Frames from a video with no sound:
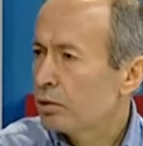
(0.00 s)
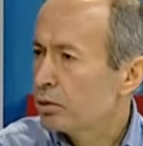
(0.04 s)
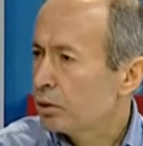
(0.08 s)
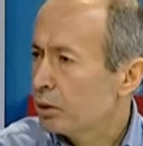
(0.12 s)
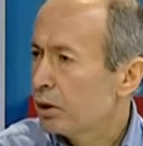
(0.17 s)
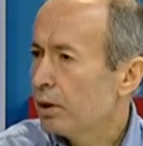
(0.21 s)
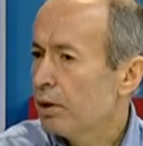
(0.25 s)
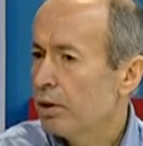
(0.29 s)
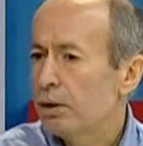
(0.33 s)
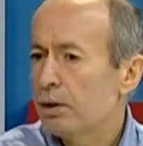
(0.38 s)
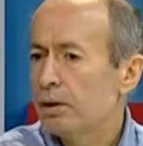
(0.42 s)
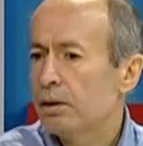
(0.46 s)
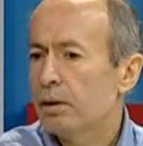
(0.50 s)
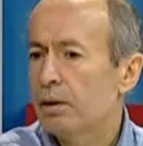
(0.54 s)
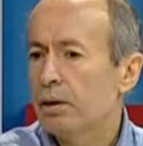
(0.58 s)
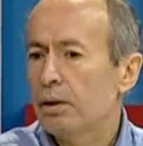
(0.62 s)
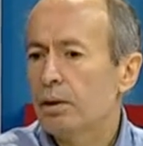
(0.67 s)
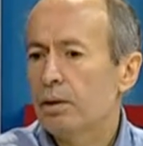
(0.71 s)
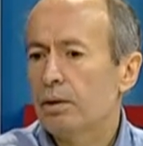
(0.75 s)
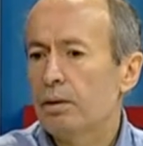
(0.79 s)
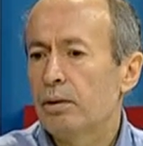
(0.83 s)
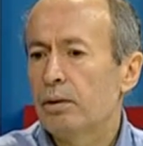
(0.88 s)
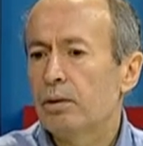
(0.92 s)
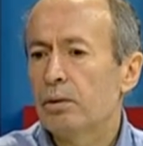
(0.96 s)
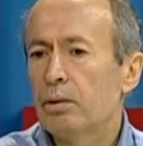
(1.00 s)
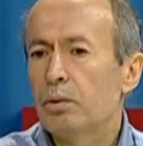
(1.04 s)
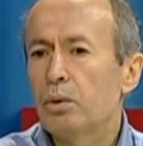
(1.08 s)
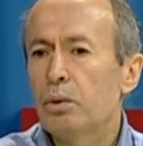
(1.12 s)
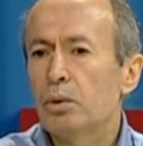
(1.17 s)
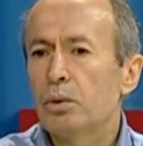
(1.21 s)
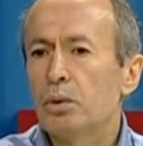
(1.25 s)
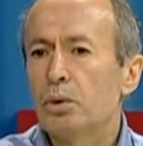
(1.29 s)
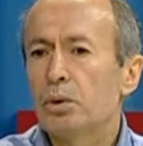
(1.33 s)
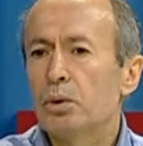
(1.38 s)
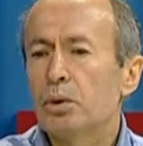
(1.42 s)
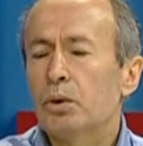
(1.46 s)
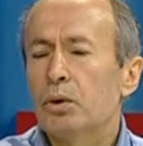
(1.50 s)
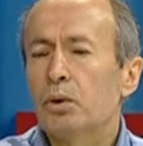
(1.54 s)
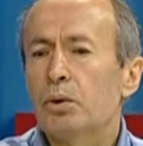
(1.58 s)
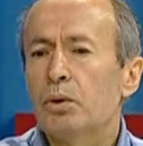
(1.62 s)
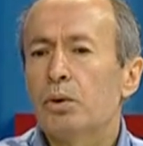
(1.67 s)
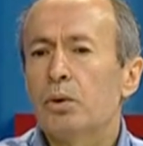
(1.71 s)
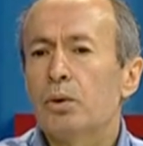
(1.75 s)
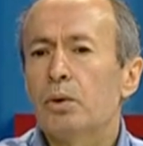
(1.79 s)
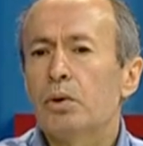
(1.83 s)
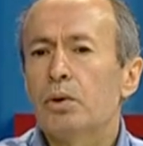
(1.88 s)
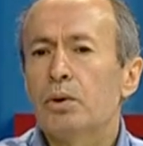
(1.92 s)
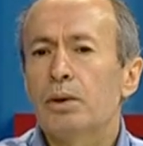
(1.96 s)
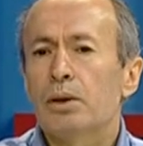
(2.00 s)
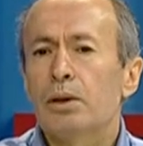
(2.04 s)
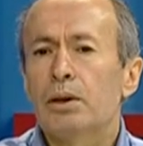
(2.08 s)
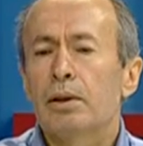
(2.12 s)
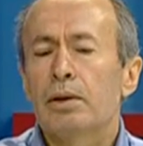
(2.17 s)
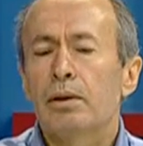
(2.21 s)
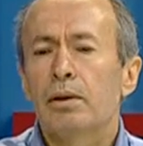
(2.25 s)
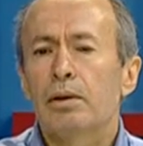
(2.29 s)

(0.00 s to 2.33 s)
şeyleri de evet. konuşuluyor konsey e,